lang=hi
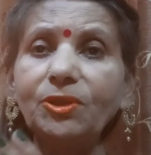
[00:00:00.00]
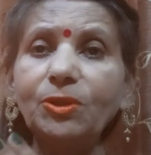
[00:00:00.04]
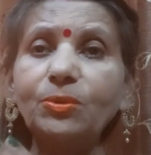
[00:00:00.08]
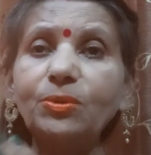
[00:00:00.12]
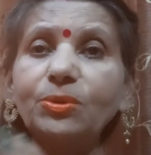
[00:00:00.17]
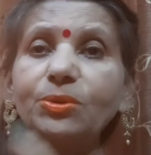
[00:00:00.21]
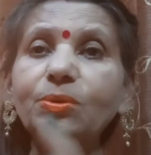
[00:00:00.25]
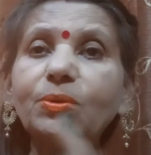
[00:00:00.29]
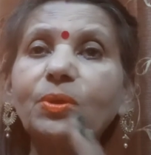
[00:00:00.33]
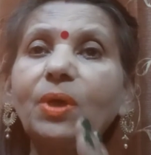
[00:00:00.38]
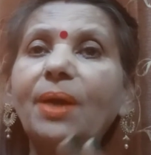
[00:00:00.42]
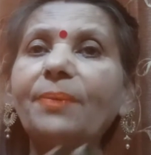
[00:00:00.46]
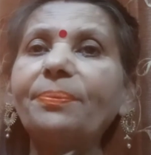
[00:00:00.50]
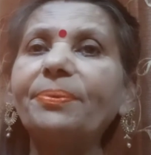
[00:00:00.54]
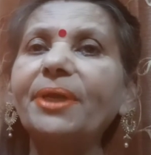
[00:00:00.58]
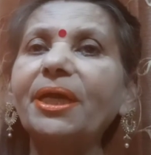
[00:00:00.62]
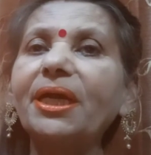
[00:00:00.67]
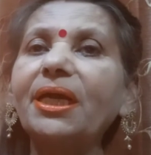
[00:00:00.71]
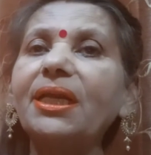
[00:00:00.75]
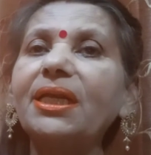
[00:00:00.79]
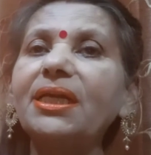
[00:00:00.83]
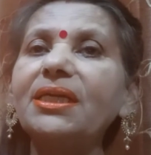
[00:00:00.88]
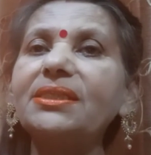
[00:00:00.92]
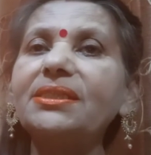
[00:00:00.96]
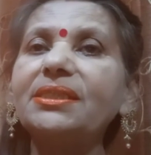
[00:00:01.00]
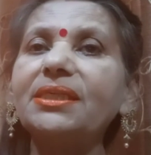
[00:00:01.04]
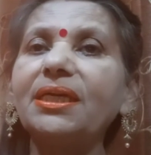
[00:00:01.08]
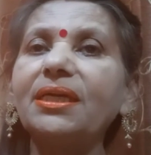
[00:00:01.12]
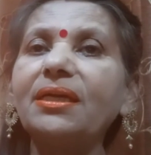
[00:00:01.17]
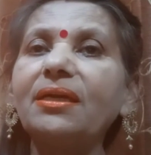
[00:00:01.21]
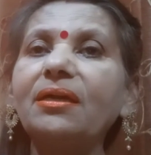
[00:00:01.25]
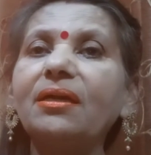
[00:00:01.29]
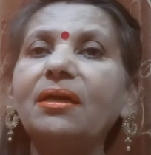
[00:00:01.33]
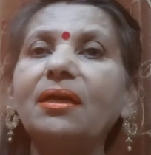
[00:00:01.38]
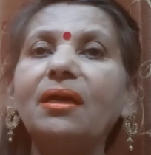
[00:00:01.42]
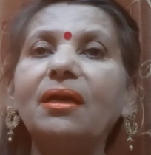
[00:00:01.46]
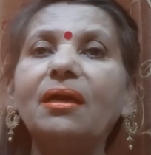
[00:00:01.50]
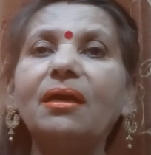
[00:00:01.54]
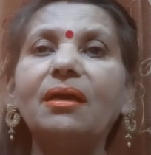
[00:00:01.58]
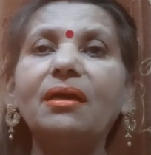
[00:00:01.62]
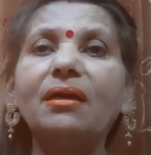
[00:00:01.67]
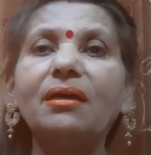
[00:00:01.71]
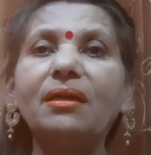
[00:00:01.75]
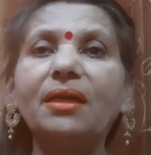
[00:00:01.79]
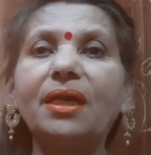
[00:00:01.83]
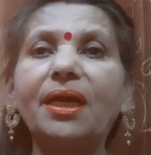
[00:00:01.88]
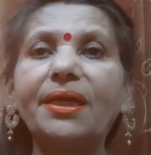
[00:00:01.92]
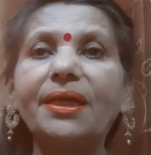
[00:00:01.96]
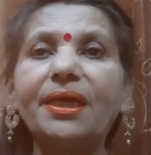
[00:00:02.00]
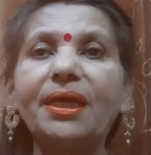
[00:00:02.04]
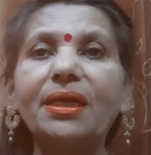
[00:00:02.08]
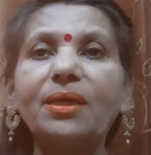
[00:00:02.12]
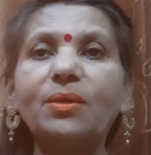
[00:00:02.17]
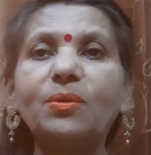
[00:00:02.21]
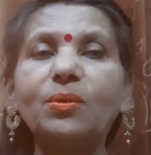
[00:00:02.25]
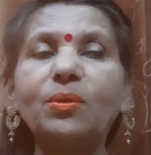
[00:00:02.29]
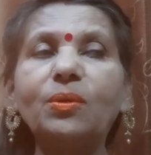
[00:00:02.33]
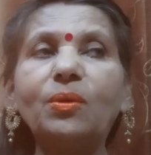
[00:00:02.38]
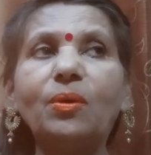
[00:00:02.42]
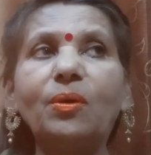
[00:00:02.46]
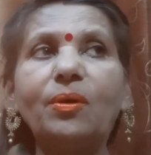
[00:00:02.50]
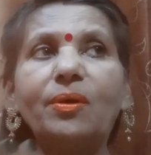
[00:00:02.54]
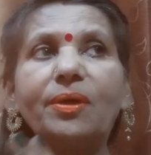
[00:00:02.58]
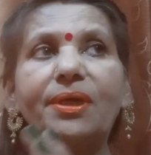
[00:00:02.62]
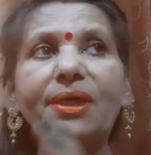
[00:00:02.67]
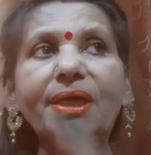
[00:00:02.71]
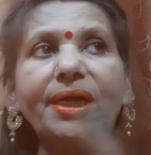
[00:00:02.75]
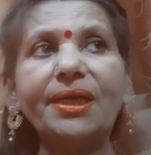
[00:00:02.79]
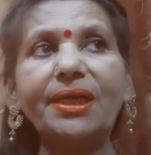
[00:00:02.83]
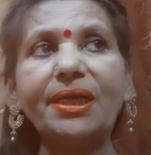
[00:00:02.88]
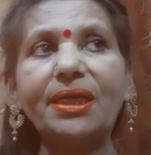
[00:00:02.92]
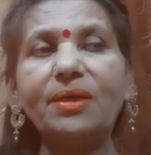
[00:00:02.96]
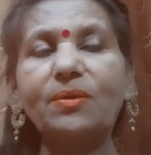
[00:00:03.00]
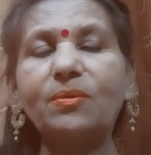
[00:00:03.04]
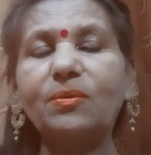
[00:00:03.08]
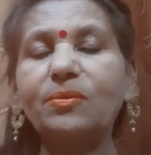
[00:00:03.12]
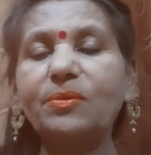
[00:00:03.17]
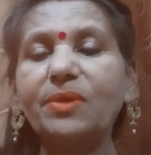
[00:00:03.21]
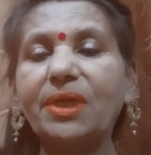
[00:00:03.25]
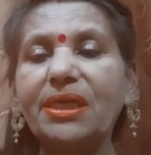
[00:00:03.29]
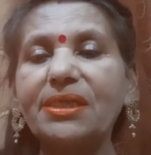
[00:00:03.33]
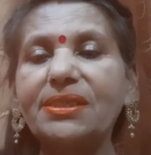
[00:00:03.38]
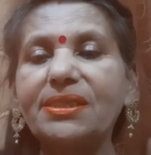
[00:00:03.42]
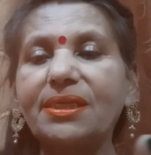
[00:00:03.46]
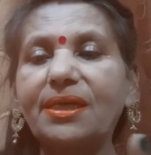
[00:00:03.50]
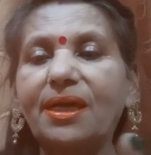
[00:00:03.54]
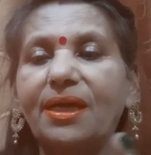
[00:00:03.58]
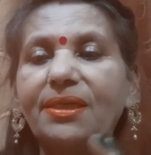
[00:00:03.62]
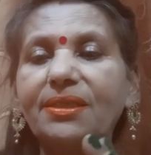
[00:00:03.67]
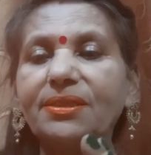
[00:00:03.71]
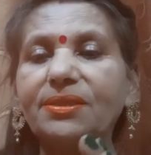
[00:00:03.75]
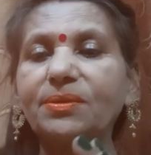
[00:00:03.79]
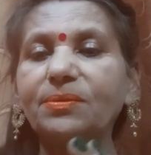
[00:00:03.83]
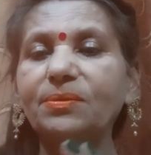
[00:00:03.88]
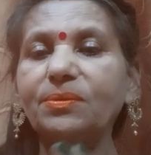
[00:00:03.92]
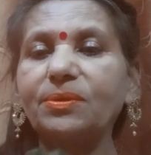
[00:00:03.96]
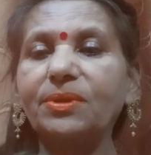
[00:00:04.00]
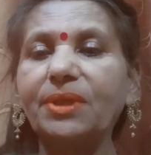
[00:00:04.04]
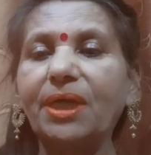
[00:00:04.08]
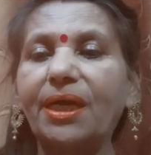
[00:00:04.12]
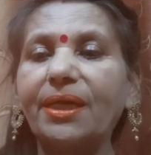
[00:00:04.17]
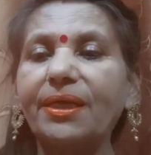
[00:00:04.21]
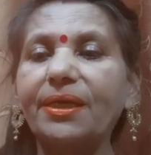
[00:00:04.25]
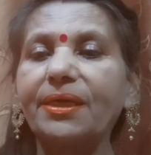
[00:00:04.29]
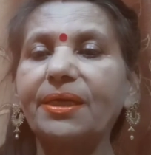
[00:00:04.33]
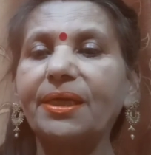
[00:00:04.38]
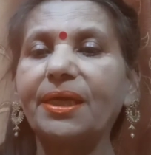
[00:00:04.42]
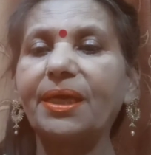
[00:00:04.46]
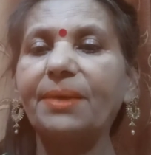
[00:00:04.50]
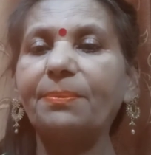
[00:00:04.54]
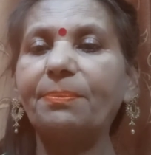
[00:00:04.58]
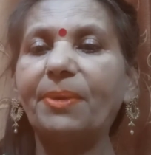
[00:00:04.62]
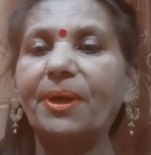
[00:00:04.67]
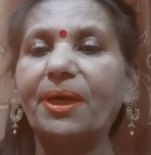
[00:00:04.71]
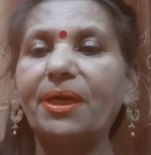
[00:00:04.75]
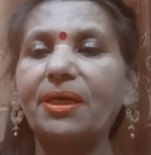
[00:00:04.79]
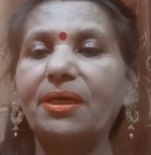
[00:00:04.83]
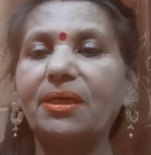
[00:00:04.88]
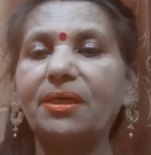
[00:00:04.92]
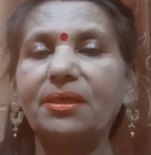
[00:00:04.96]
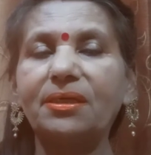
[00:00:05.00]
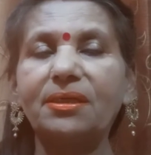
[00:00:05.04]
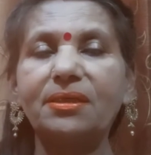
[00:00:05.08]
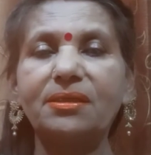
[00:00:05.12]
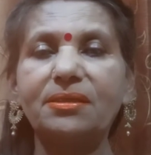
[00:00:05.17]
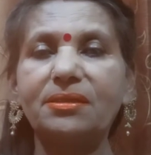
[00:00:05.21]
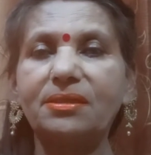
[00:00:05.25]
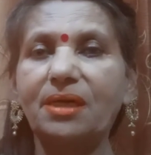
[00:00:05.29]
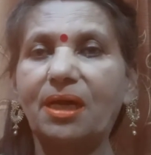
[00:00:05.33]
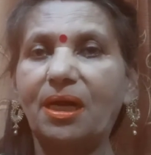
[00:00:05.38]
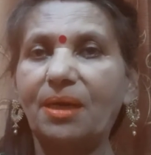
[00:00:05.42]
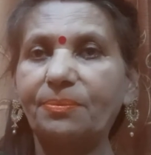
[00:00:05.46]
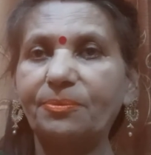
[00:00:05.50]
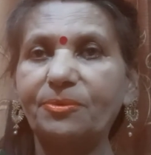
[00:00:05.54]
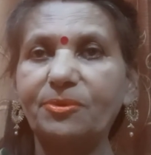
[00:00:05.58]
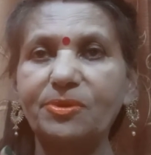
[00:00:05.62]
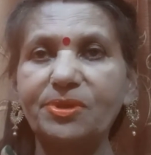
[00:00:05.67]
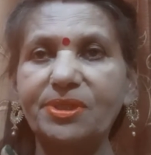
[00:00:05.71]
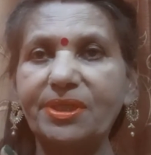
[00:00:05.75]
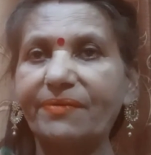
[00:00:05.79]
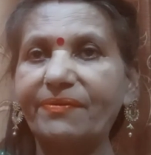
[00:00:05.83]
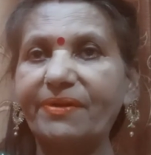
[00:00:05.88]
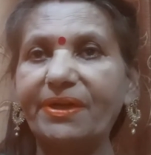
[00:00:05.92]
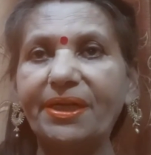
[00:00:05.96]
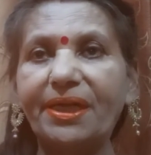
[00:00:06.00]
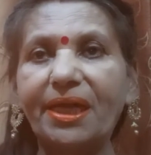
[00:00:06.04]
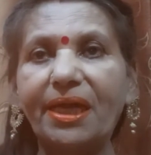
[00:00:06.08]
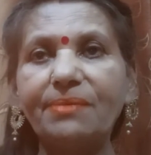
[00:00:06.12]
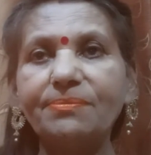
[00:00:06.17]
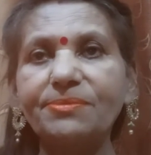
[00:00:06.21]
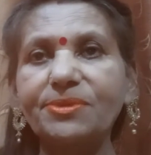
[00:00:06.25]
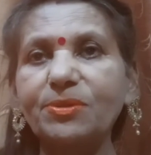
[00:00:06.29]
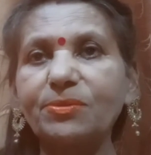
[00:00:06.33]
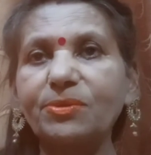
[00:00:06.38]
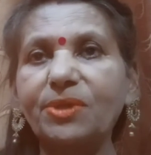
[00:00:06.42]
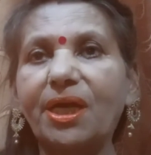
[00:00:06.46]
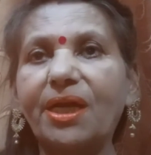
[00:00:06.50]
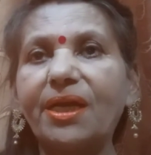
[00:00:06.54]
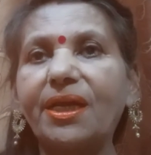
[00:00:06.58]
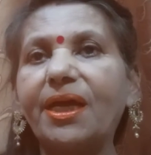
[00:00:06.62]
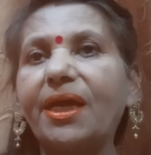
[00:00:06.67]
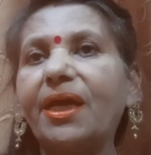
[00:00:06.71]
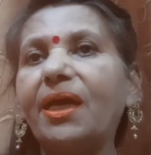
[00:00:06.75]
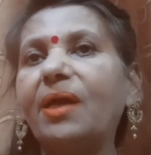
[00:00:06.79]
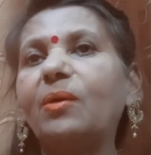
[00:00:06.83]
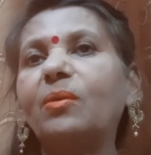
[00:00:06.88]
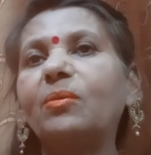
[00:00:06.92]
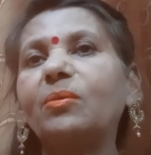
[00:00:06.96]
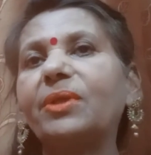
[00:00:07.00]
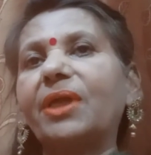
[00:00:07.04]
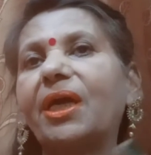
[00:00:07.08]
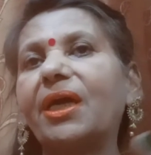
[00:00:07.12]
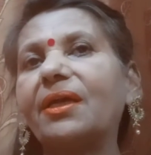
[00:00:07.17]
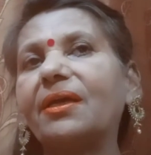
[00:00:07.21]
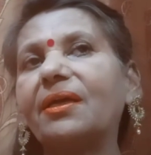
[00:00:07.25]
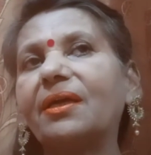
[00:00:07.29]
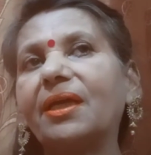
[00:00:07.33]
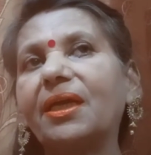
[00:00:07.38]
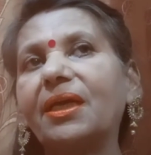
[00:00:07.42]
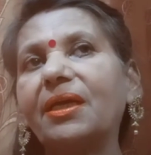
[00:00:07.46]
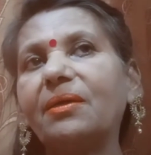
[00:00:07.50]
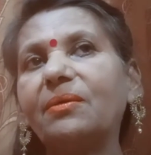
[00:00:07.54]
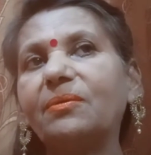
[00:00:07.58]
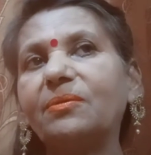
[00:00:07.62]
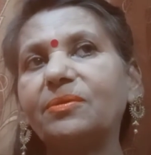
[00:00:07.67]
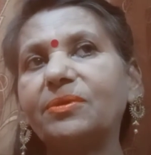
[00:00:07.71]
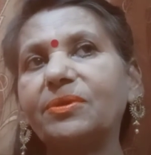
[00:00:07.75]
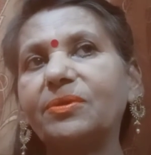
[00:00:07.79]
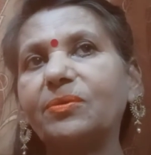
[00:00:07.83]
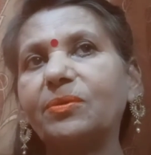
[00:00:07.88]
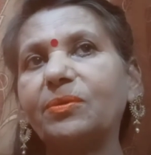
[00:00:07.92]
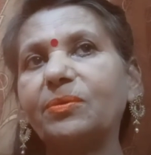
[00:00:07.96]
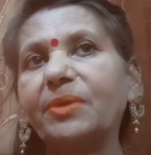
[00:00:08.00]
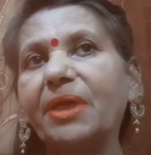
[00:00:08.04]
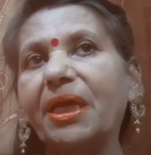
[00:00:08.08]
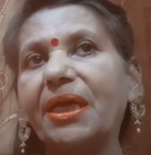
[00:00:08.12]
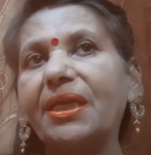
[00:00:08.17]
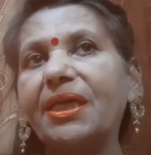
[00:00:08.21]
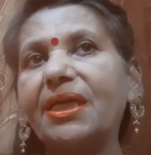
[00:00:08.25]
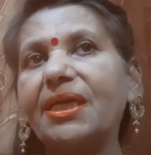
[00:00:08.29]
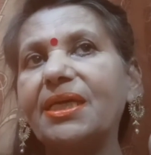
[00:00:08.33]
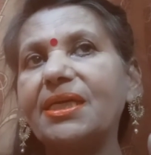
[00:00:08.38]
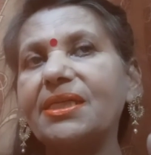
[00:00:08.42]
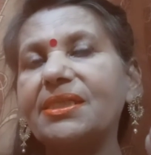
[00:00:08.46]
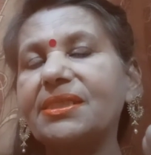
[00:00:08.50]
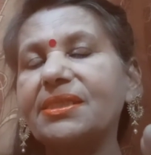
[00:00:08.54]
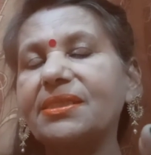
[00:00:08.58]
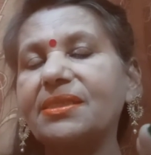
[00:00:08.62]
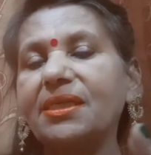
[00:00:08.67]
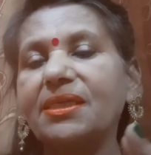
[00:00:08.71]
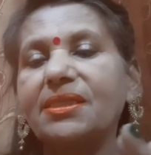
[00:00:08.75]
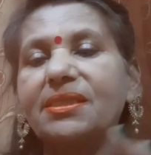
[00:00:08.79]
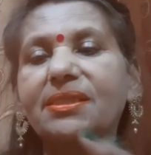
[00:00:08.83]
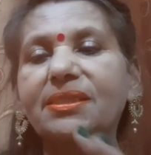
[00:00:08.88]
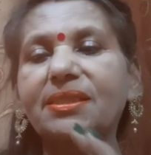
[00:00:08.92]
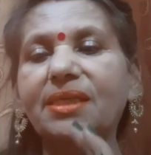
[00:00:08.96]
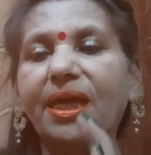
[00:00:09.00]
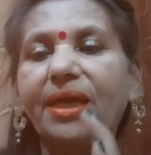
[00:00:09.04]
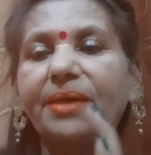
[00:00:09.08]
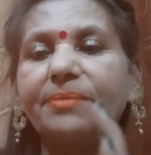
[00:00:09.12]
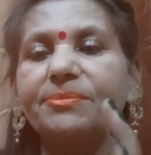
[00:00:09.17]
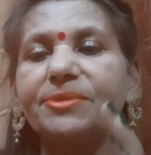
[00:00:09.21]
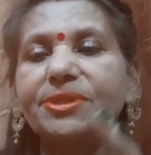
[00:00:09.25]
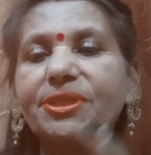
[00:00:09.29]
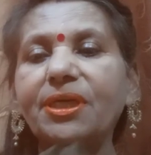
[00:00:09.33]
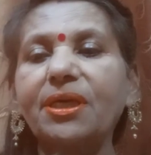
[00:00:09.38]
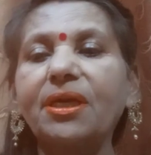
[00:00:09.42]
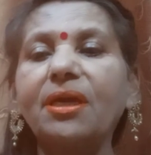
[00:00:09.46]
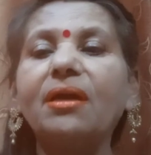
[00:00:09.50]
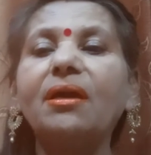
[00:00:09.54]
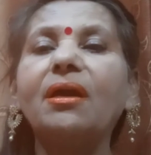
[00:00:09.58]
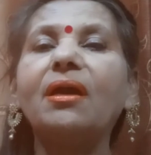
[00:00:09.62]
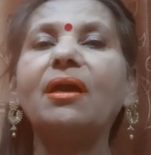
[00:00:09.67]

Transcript: उसको आप रख लीजिए नारियल को और नारियल को उनके सिराने से उतार करके आपको सेवन टाइम्स उतारना है और उतार करके उसको यानी कि सिक्स टाइम से